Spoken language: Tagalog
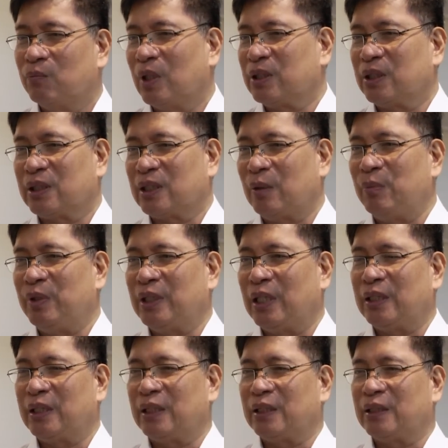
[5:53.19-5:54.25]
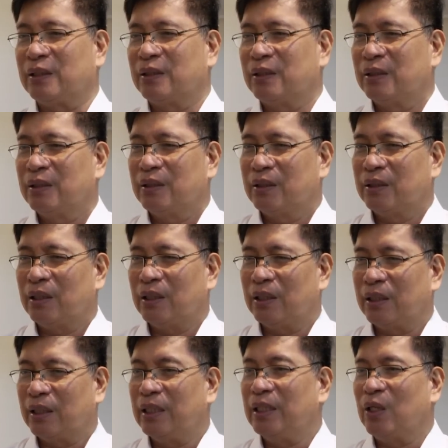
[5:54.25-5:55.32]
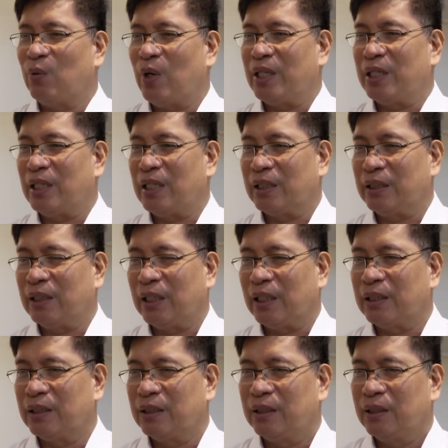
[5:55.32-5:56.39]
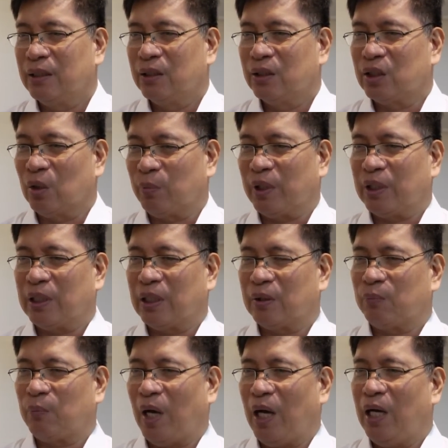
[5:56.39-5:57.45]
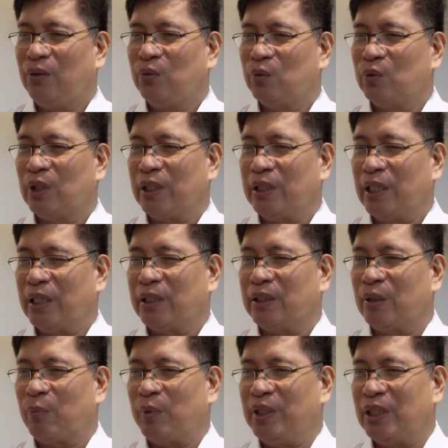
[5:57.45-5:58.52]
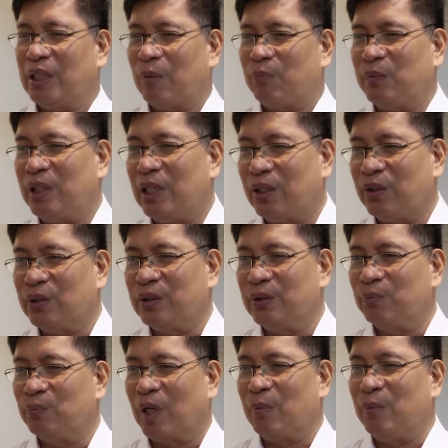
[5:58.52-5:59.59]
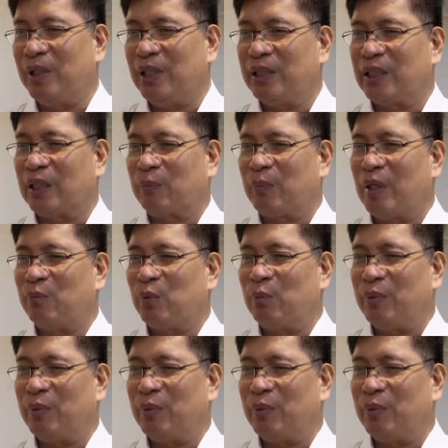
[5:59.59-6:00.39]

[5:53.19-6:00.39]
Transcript: masasabi nating uh, ginawa na lang nila sapagkat paanong nangyari na pinick up nila yon mga militar pa ang